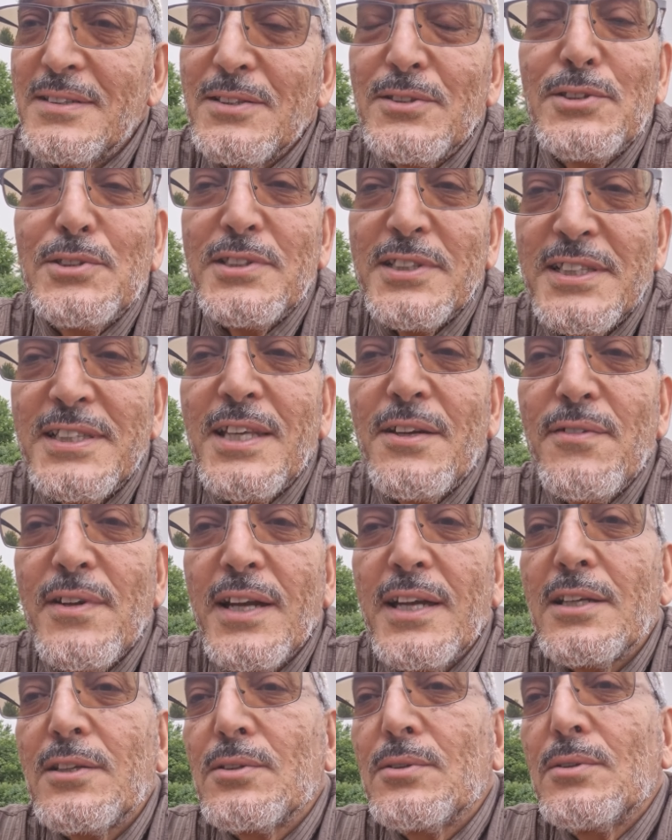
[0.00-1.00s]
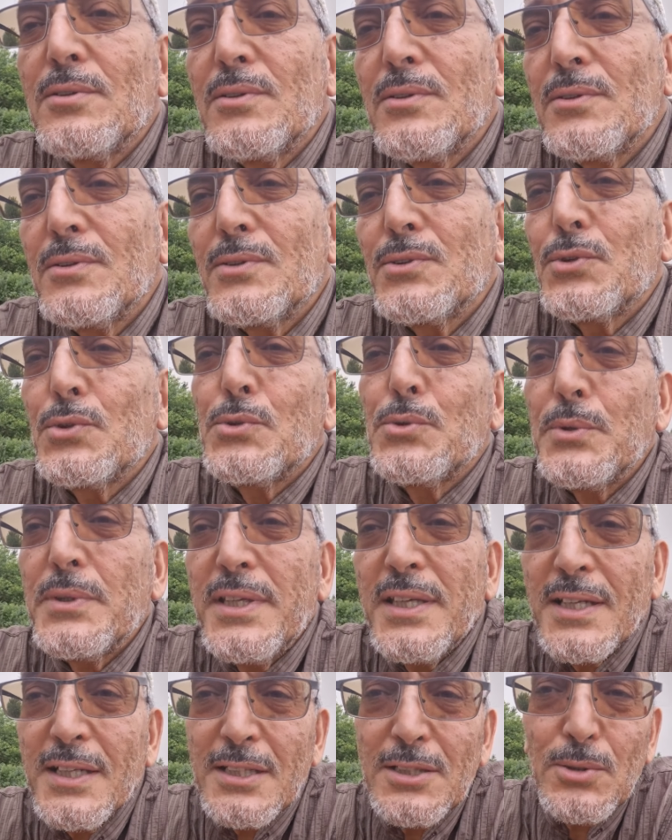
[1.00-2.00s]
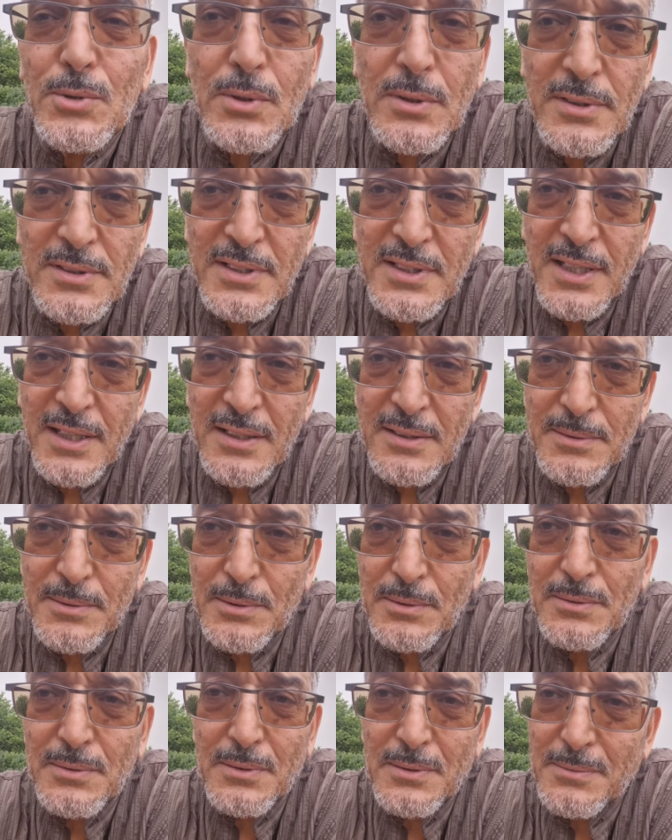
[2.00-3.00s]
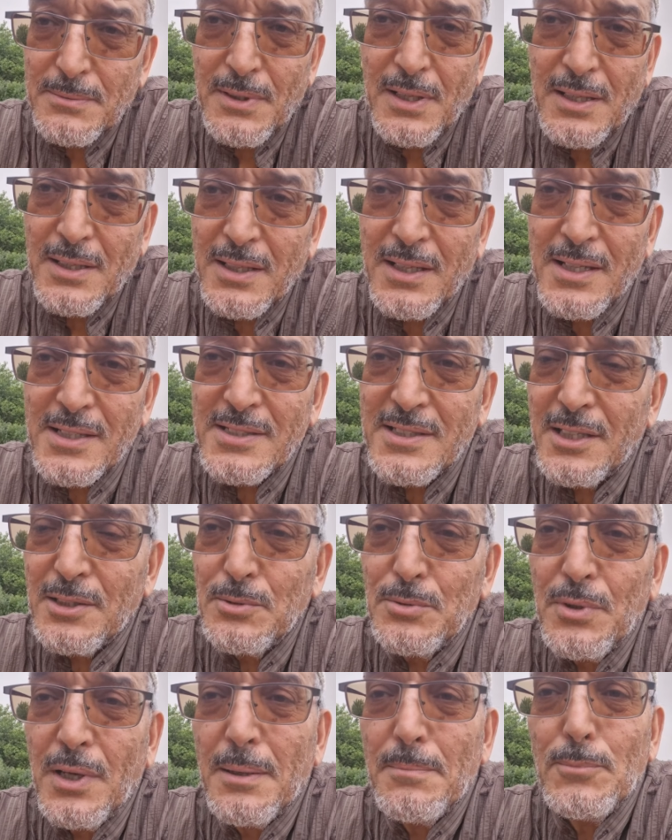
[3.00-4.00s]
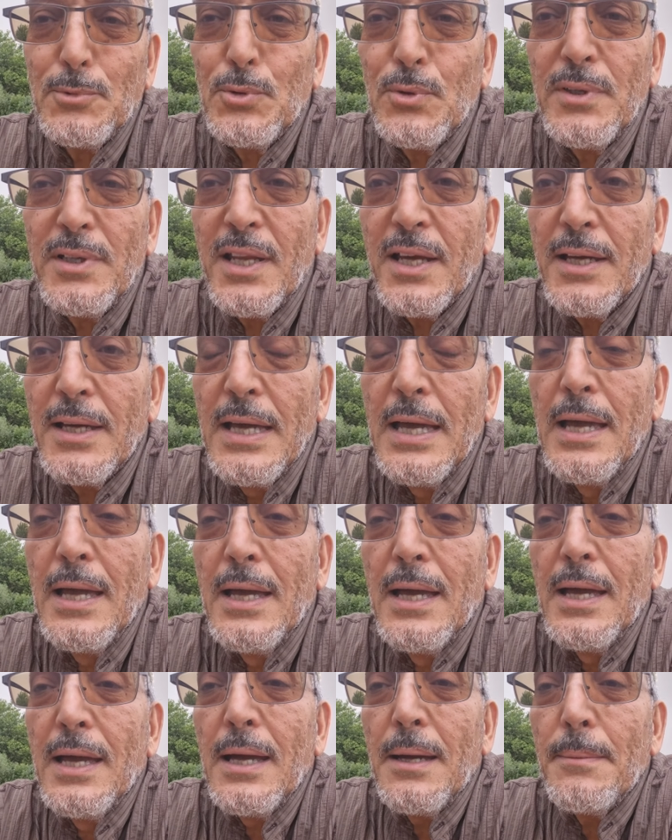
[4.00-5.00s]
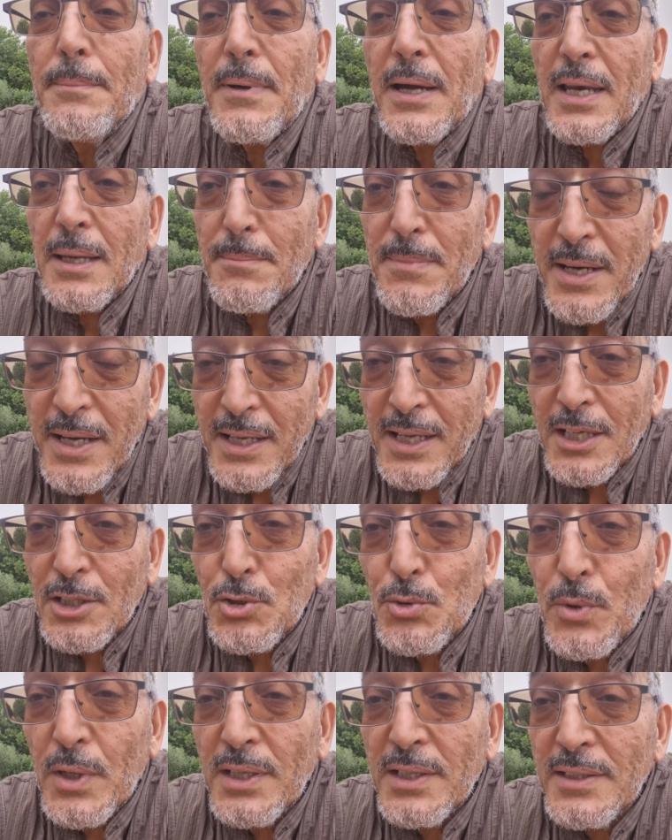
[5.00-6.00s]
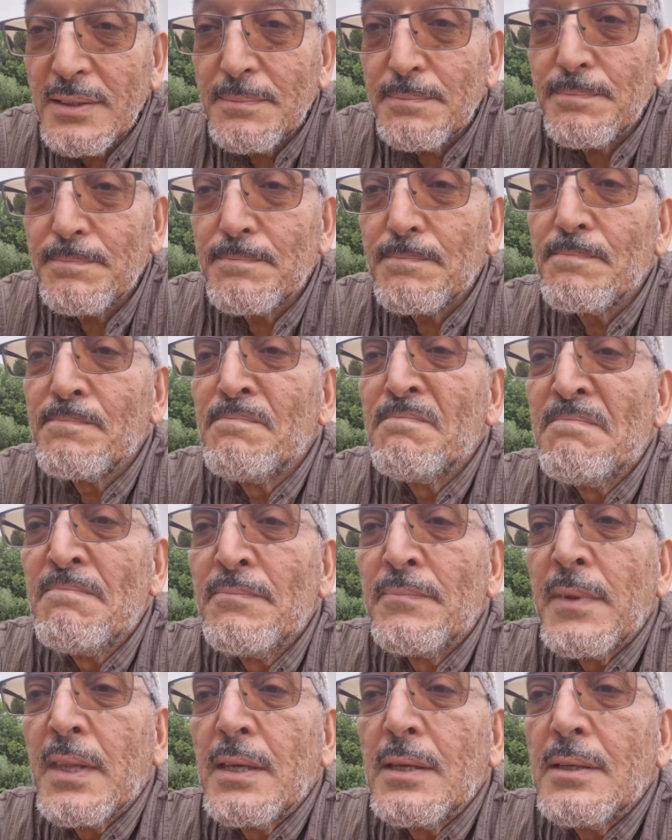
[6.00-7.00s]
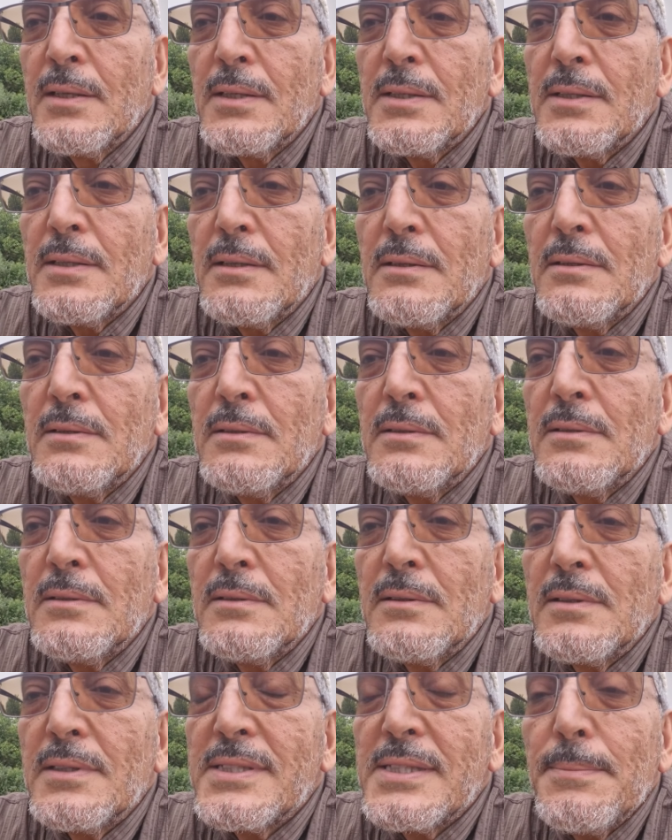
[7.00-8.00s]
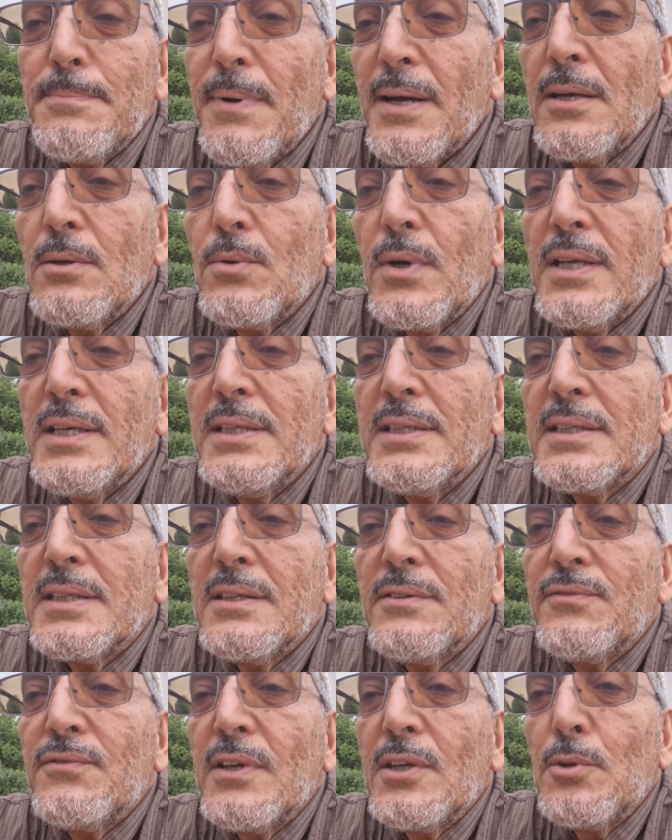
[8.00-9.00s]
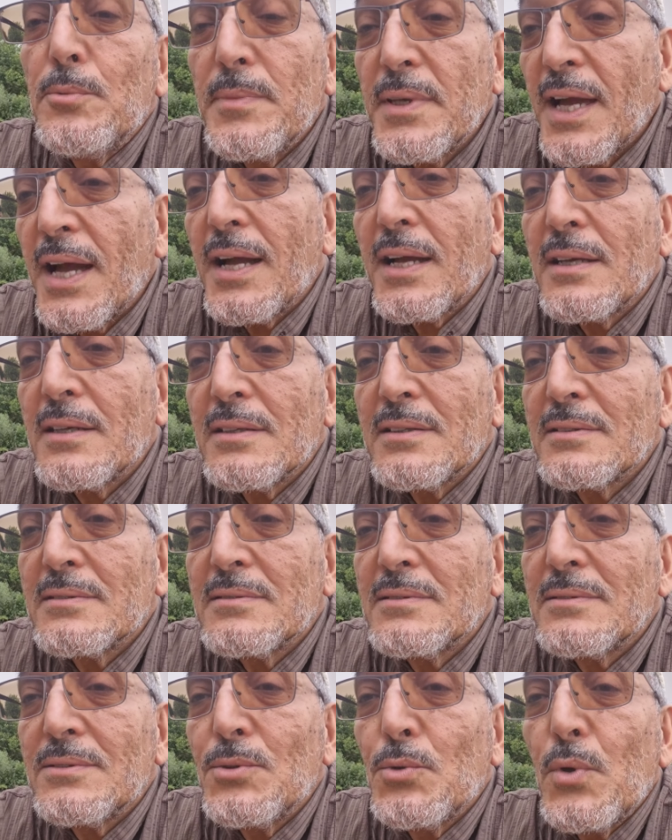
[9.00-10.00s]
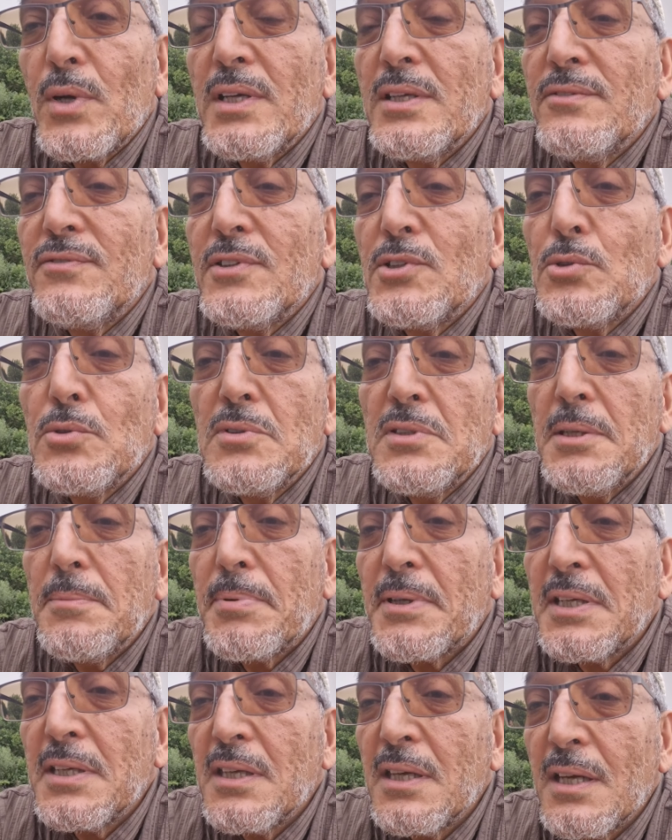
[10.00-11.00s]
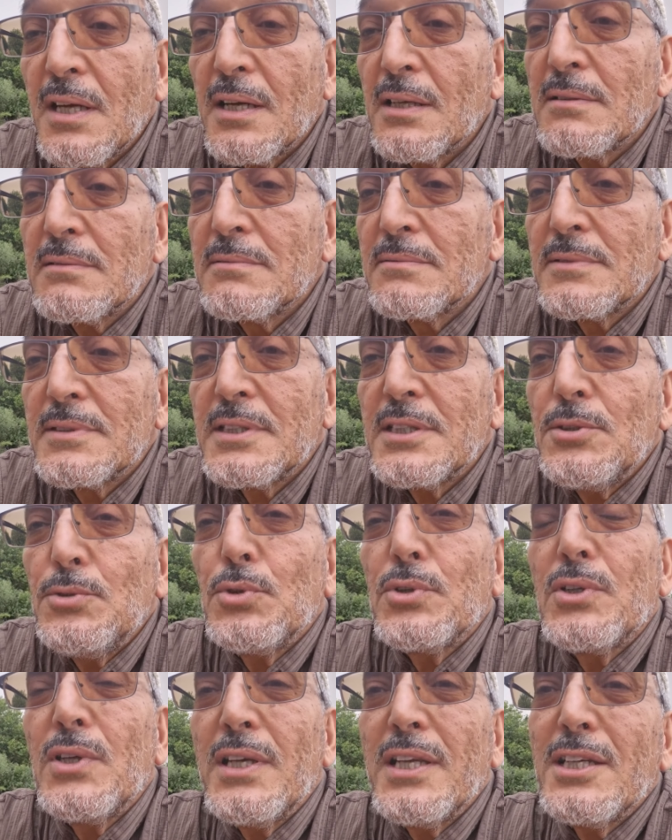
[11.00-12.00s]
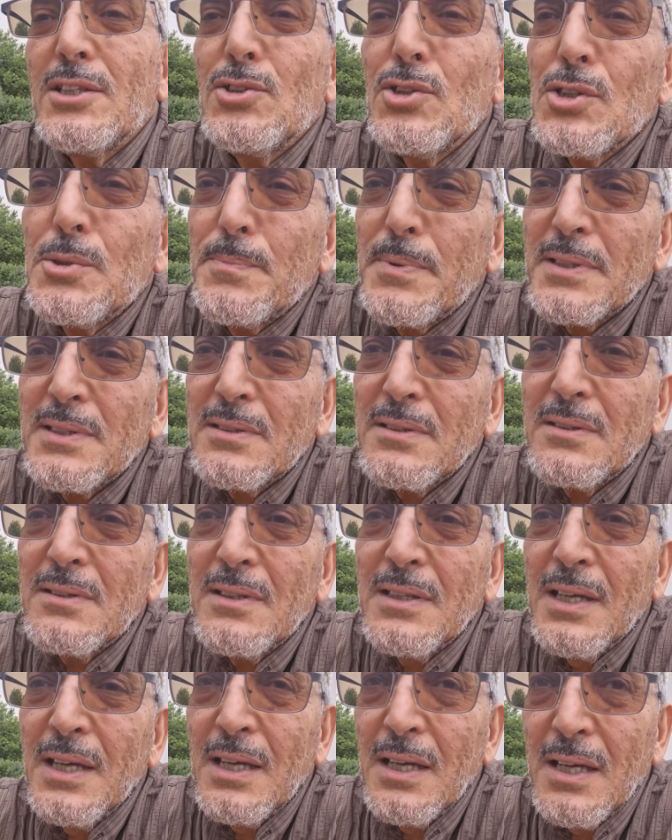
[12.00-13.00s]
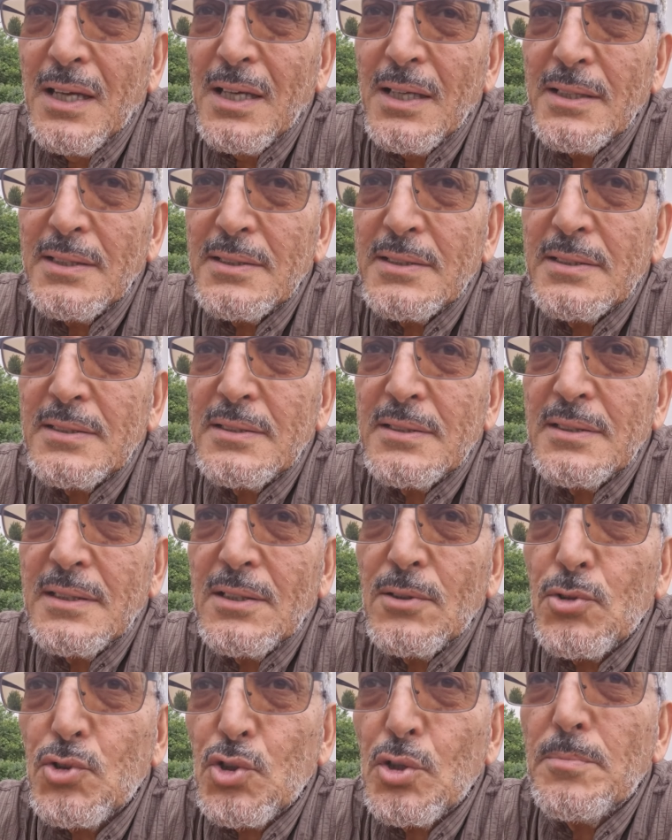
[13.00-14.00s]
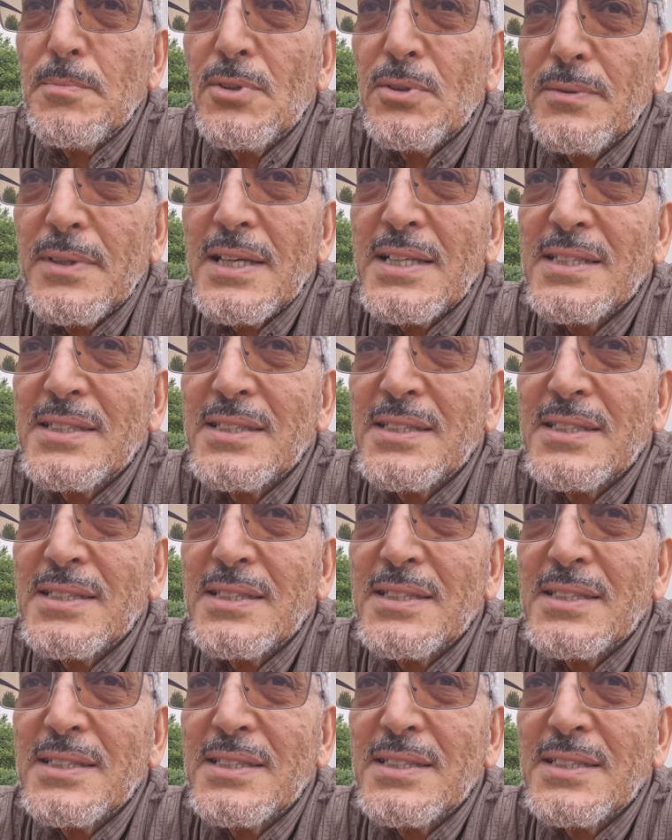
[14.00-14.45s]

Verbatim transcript: c'est avéré que je suis guéri du cancer, donc voilà, grâce à Dieu, par la baraka du wali. Euh, c'est pas le wali qui fait le miracle, hein. le wali fait juste des prières. C'est Dieu qui l'exauce parce que le cheminement d'un